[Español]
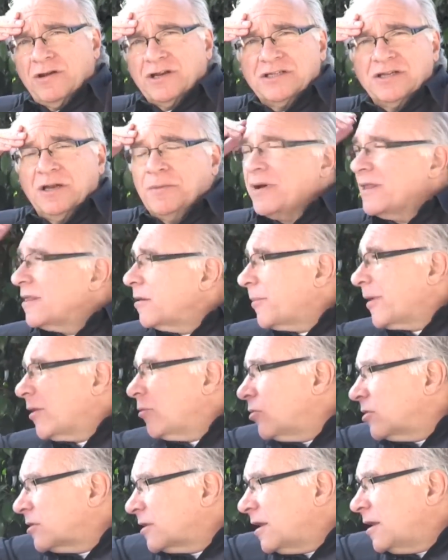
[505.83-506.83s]
reservada
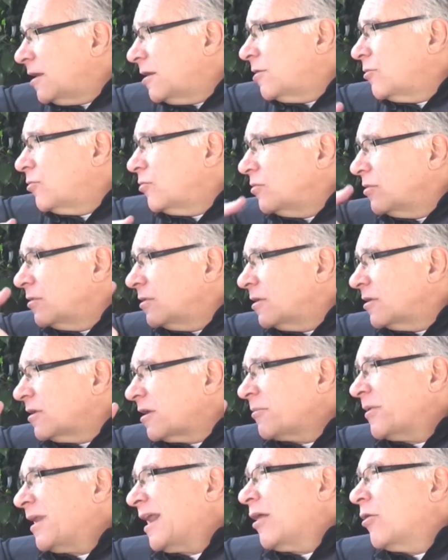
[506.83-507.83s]
para un hotel en un
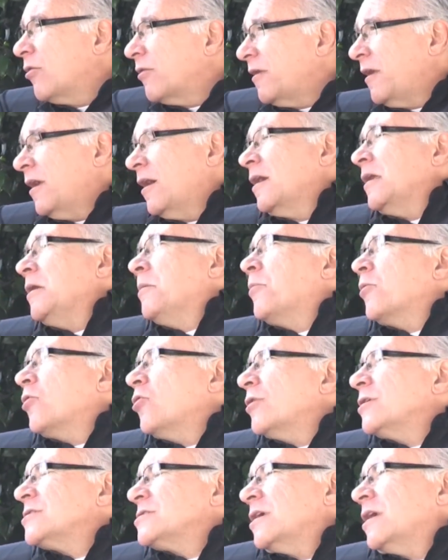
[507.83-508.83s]
determinado día y por
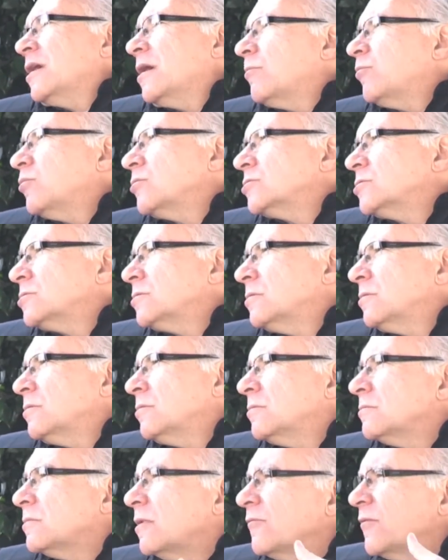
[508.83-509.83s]
lo que sea, pues mm,